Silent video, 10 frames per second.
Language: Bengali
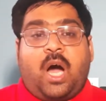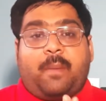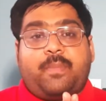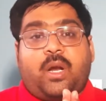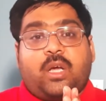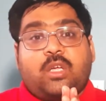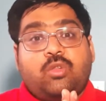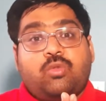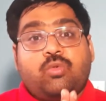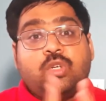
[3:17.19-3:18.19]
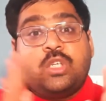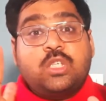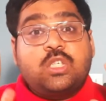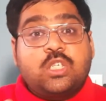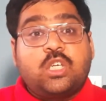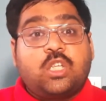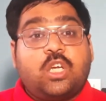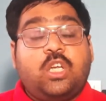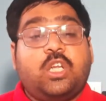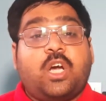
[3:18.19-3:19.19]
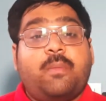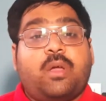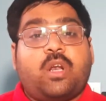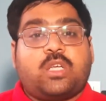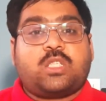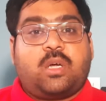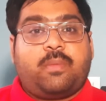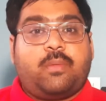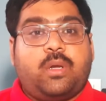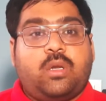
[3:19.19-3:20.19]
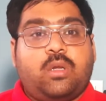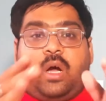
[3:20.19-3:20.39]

আপনারা কিন্তু নিশ্চিত ইনকামের রাস্তা পাবেন